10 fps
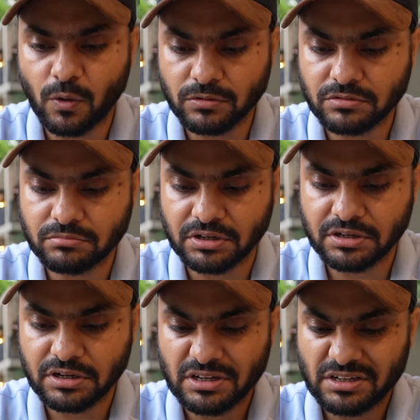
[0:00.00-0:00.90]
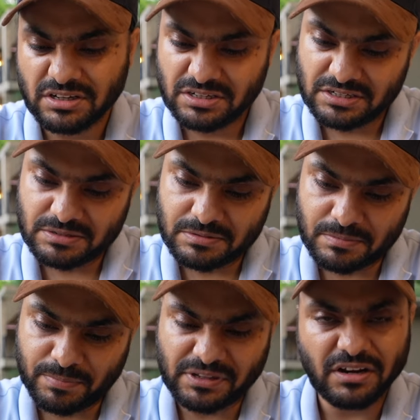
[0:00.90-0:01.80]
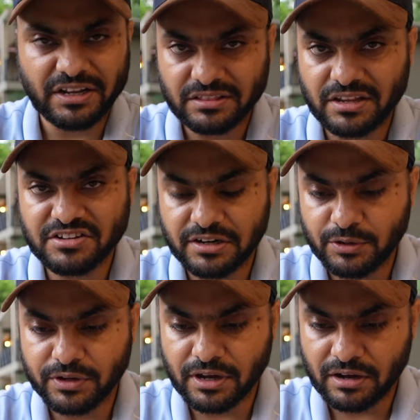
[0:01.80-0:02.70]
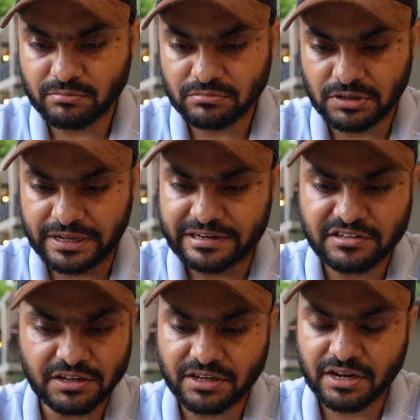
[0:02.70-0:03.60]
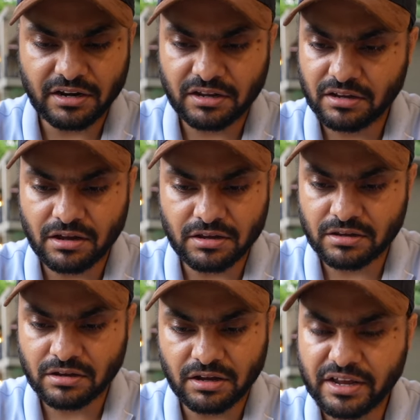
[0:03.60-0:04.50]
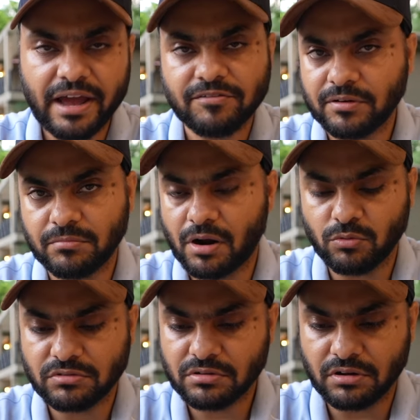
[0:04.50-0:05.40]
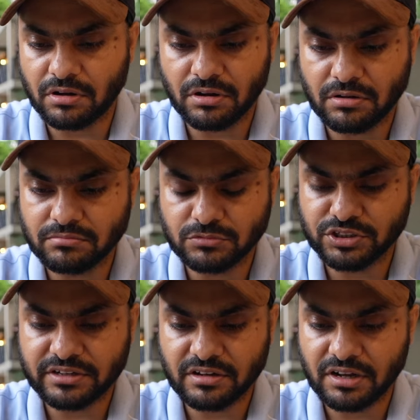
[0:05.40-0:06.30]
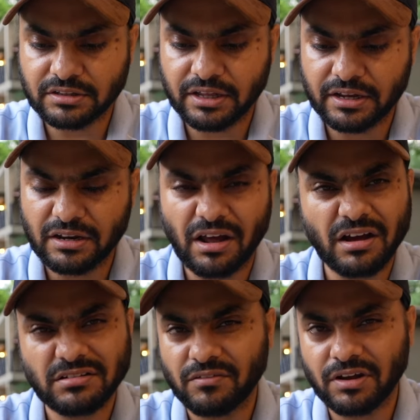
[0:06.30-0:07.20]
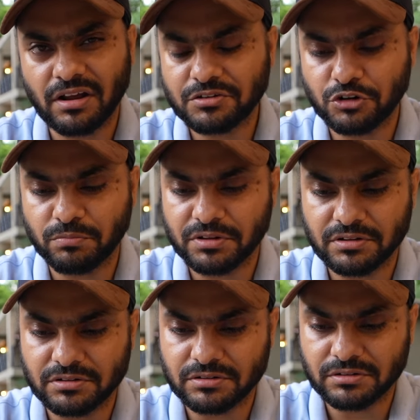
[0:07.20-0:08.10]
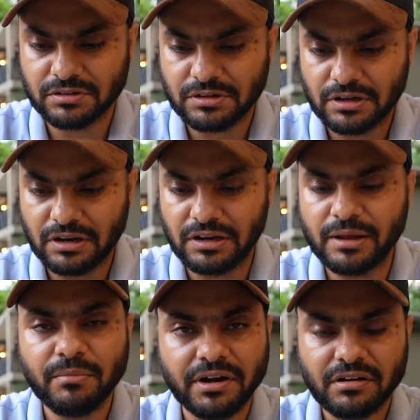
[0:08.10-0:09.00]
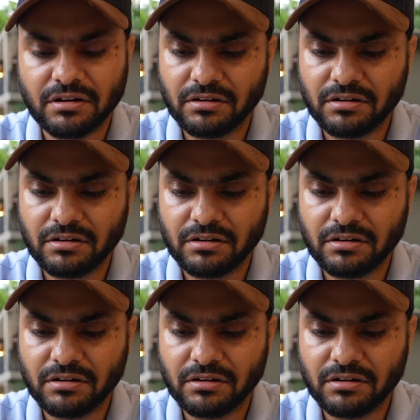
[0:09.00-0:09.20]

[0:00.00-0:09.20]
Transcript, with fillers: ऑल्सो बट पता नहीं इतनी चली हुई कार लेनी चाहिए कि नहीं आई आई हैव सम डाउट्स मुझे ऐसा लगता है कि लाख सवा लाख शुड बी द लिमिट